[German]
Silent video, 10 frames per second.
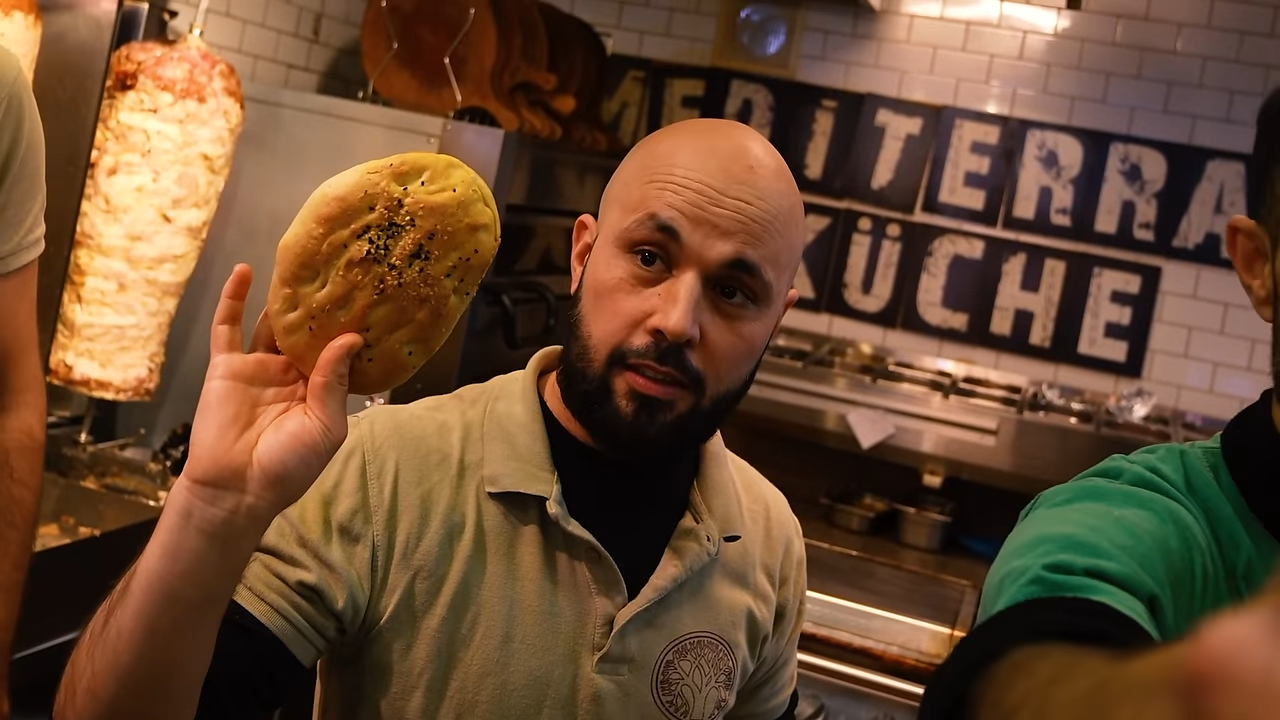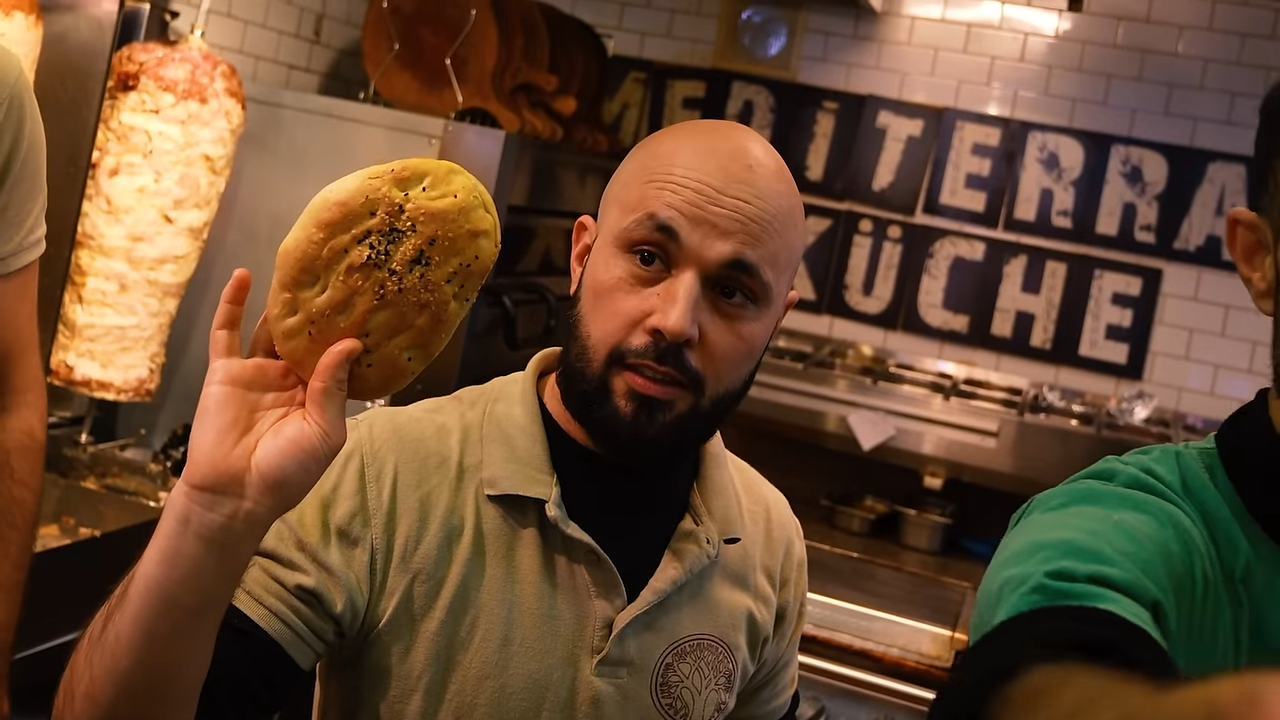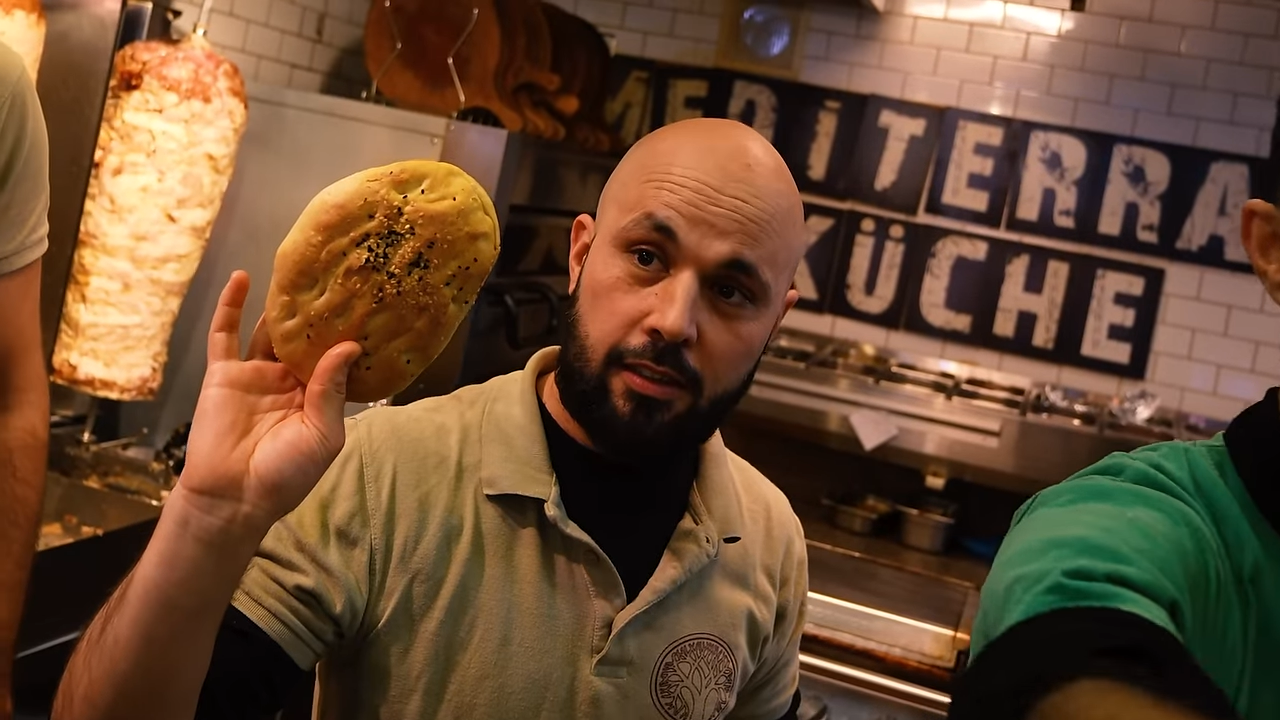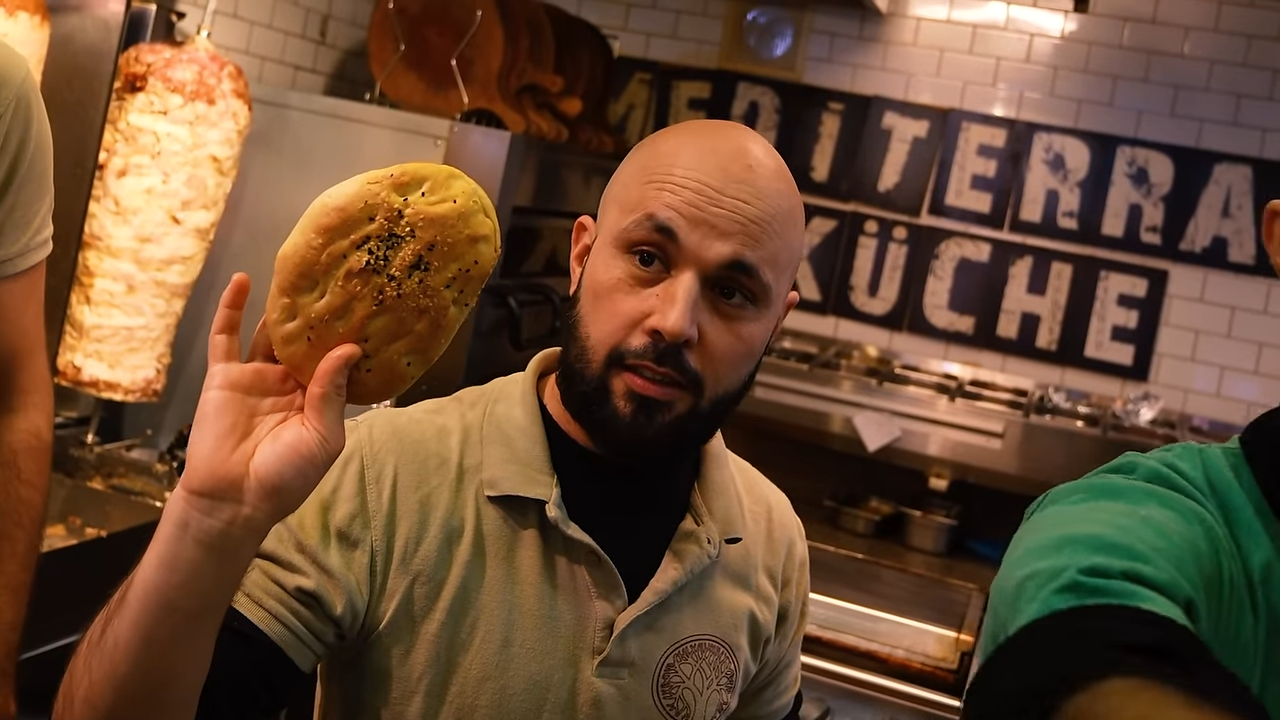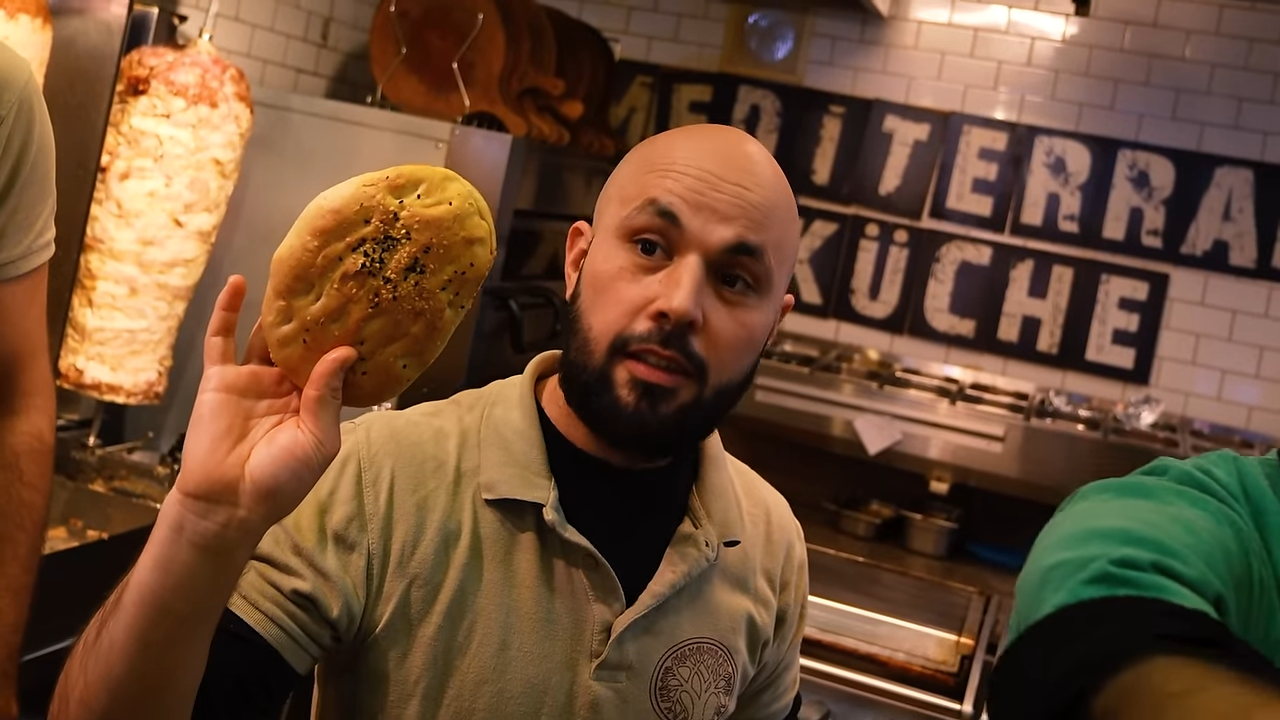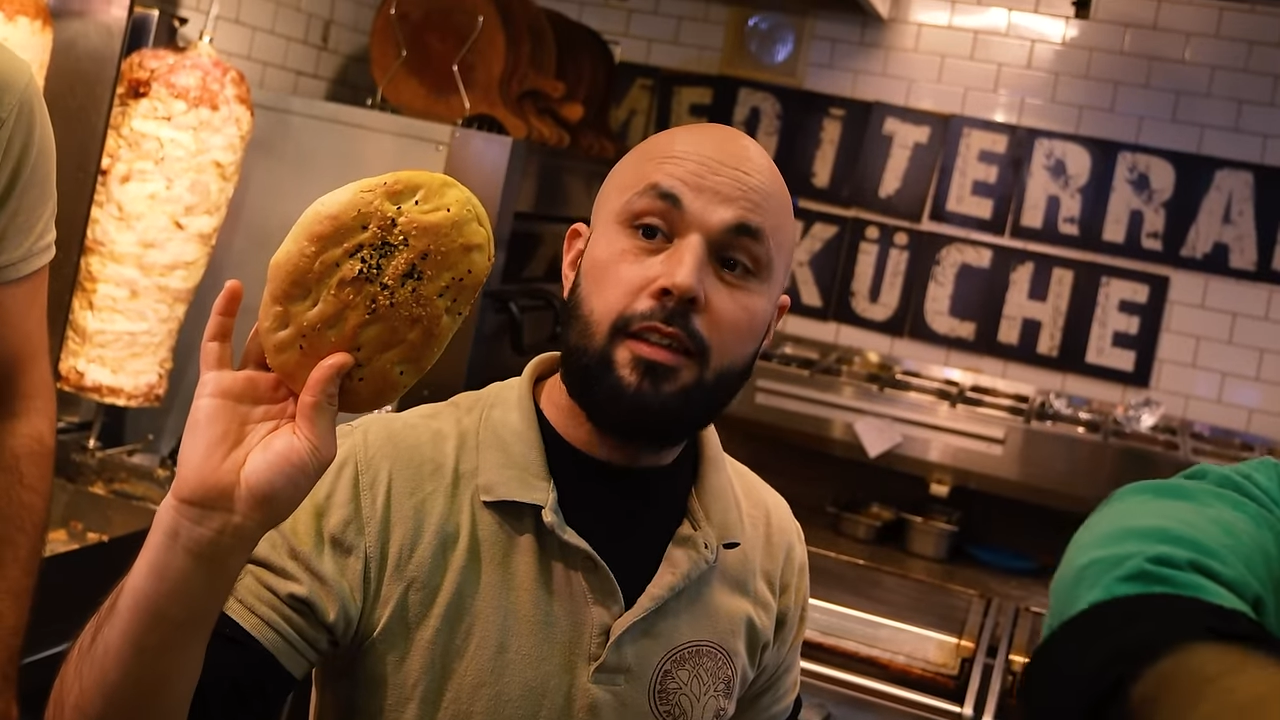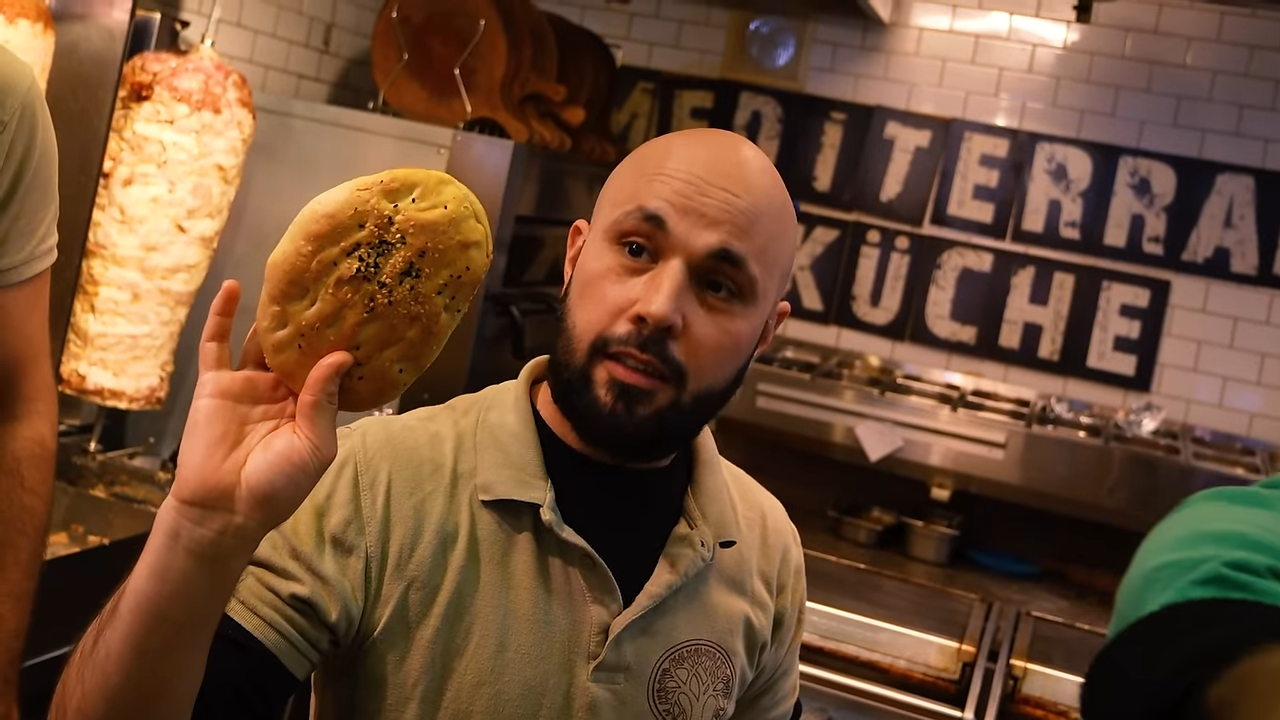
Bäcker.